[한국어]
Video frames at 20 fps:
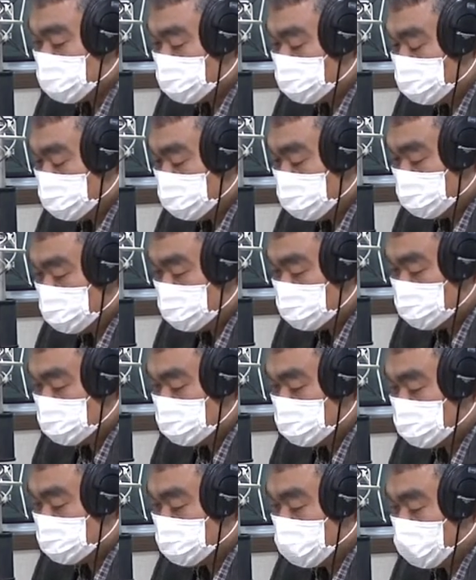찾고 있는 것이
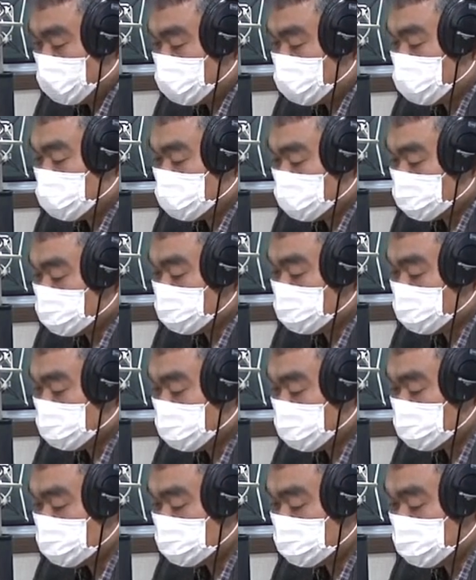지금 난항에 겪고 있는
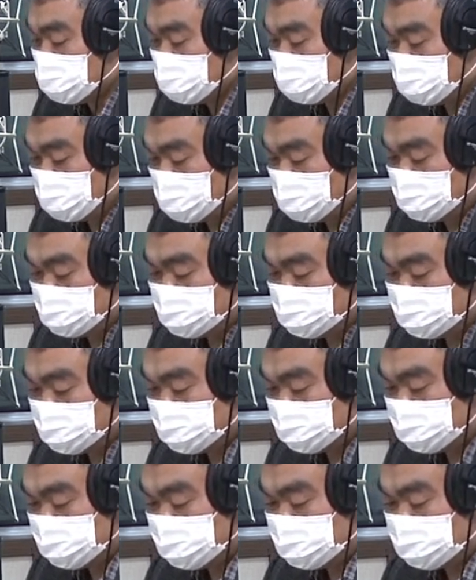것 같습니다. 그
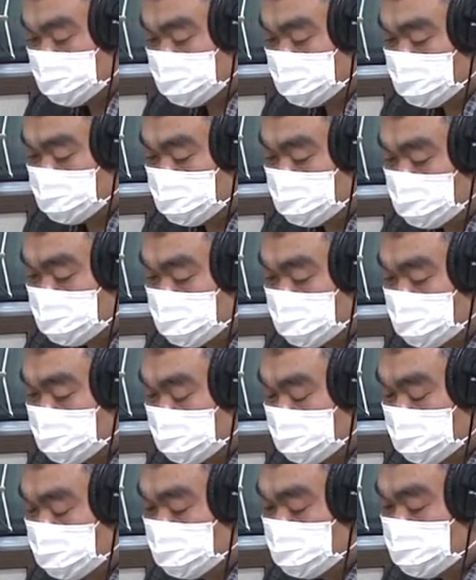
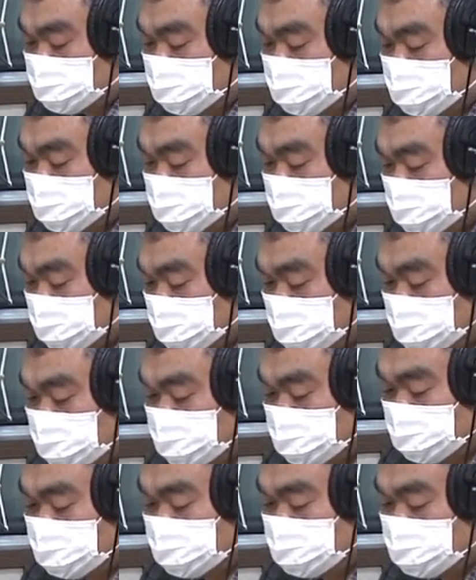산부인과에서 아이
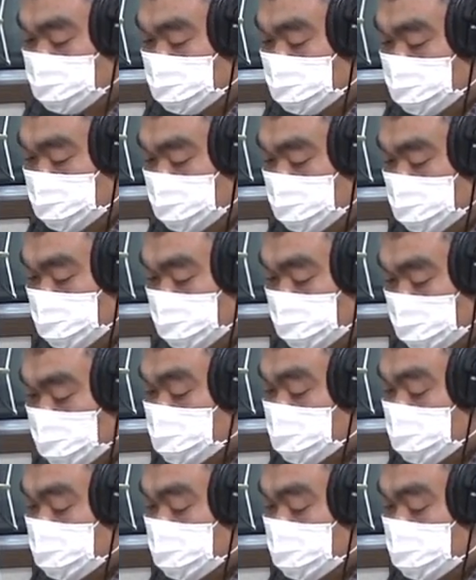신생아 발찌